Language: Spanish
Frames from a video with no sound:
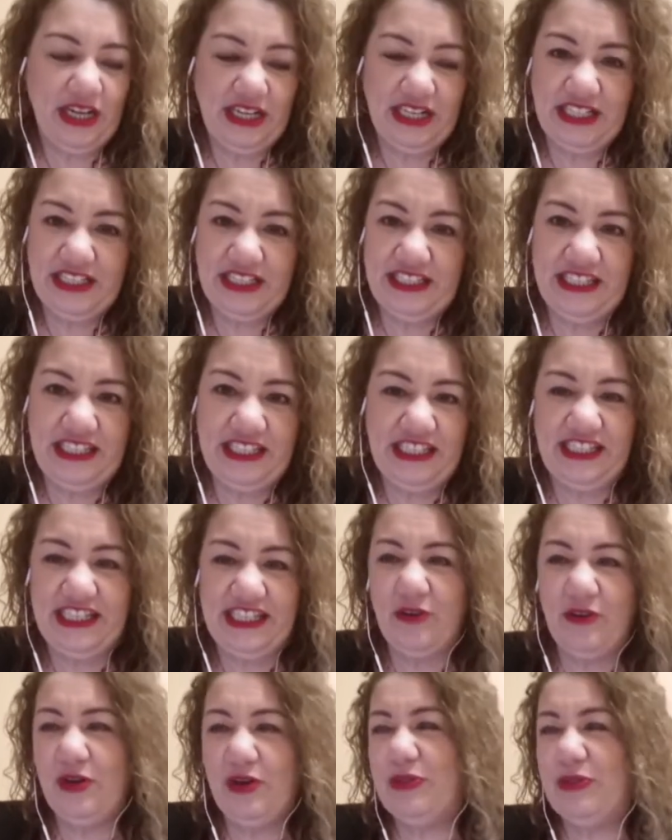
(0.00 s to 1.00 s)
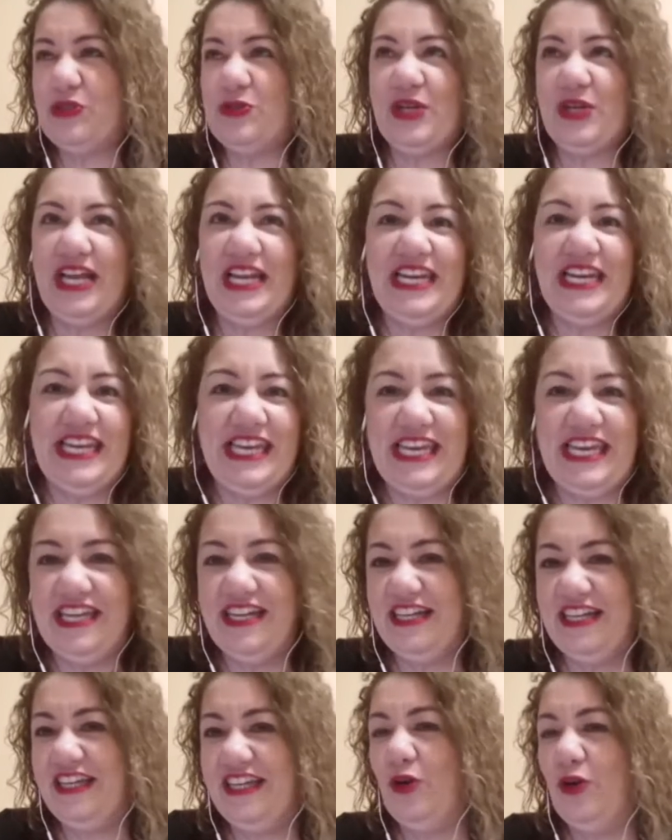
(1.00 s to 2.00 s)
características, una persona
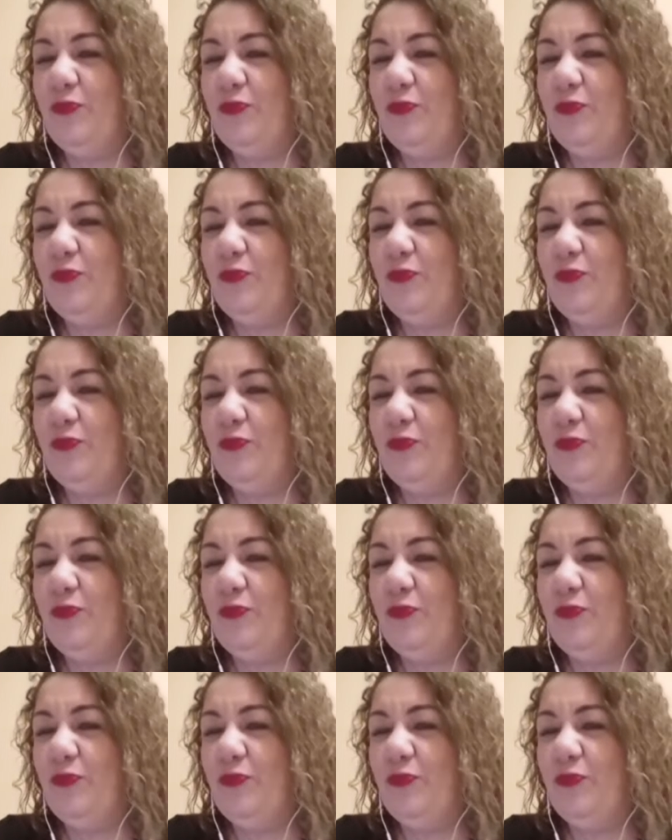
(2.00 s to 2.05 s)
alegre,